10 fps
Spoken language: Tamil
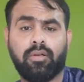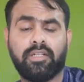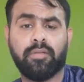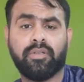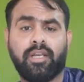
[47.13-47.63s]

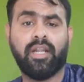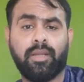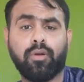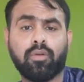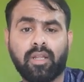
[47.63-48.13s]
டிஸ்கிரிப்ஷன் கீழே
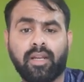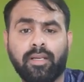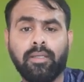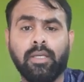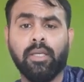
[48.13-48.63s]
எல்லாமே
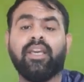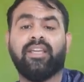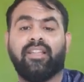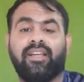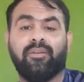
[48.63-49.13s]
கொடுத்துட்றேன்
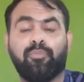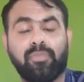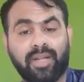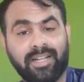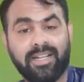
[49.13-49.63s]
இந்த
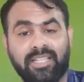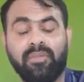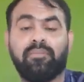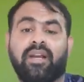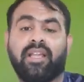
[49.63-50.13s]
கண்காட்சியை
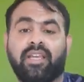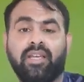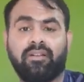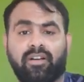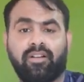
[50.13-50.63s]
மிஸ் பண்ணாதீங்க